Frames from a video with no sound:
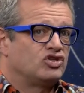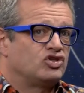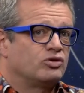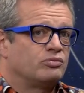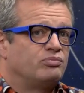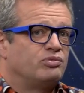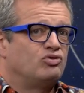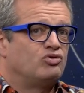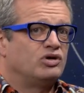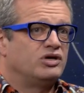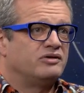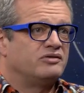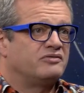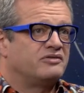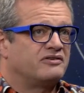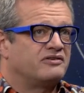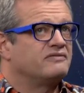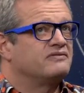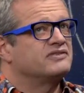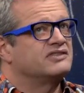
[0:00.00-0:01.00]
to były
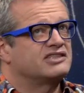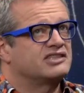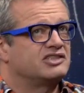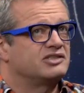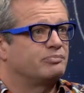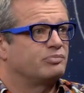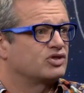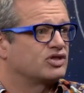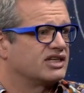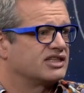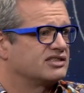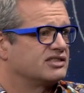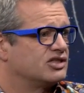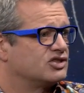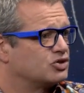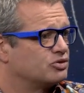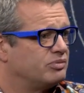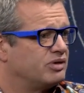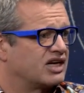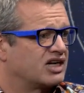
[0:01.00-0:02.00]
w zasadzie
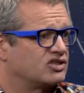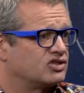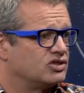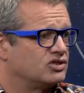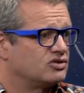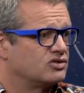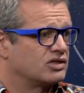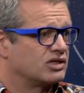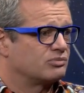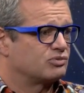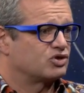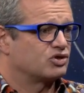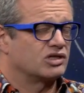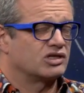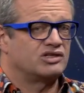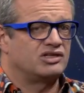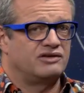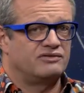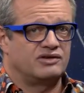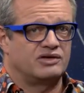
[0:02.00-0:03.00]
podcasterzy bardziej, to na
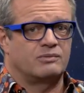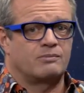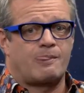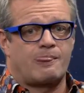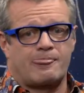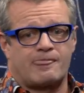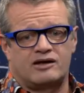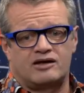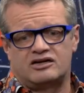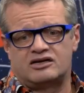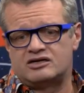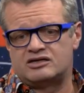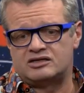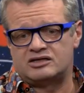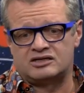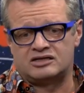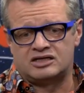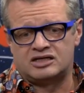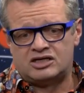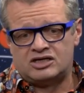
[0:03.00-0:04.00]
przykład, nie wiem,
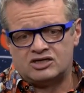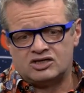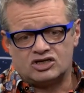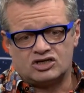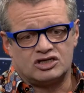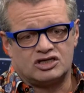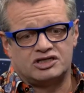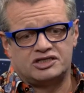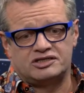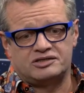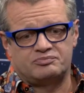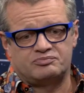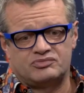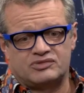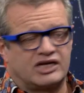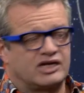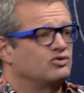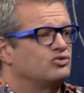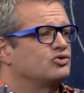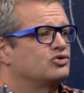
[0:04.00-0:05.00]

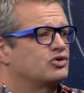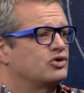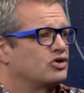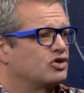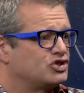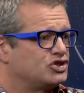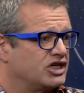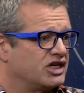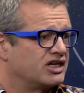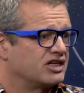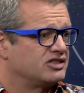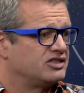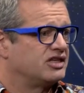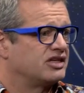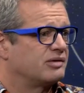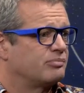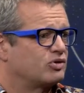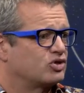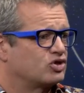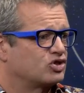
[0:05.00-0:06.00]
Dariusz Rosiak
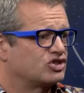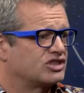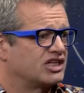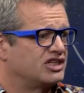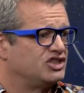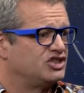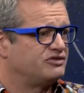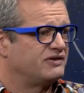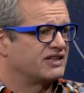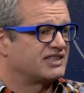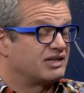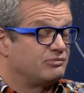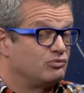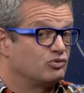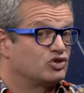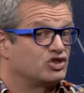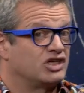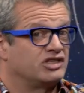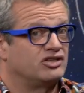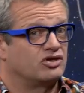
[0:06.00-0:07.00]
i raport o stanie świata,
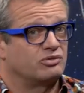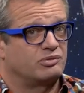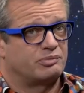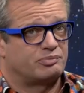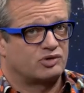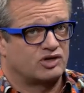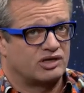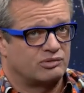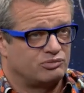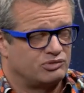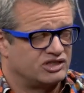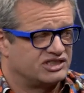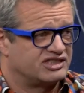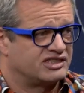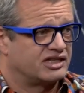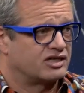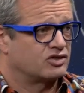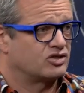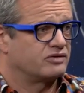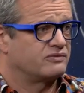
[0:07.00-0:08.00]
mimo że ja nie robię programu
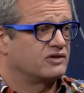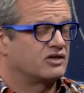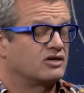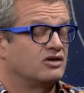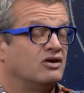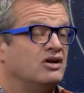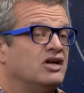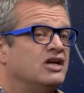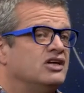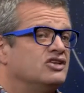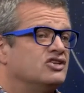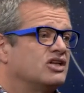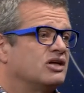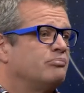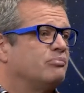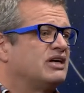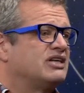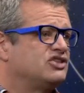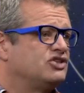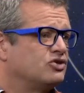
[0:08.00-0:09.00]
międzynarodowego.
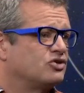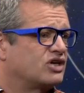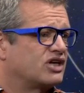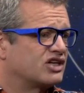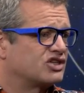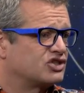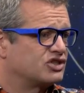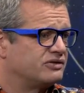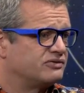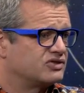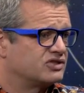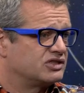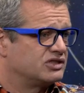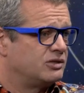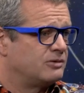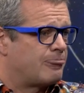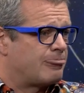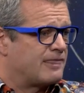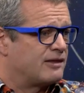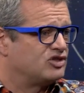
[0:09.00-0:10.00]
Tam Maciej
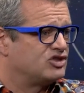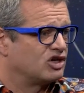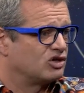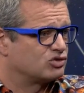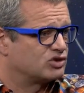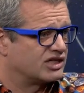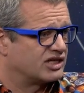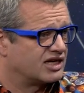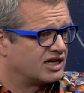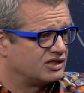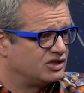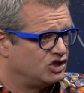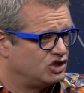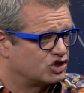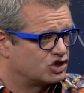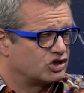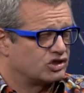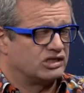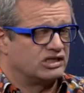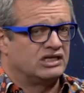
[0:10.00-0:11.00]
Okraszewski, dział
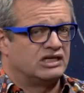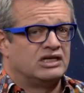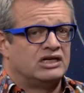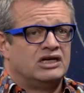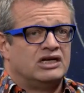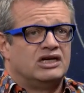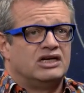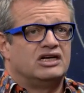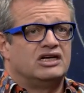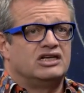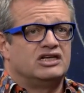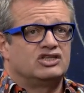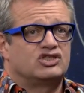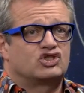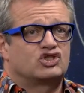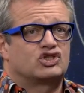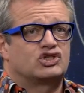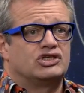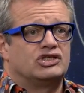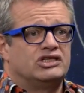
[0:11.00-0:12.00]
zagraniczny. Y,
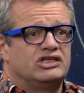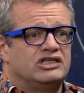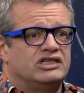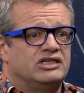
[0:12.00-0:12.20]
czy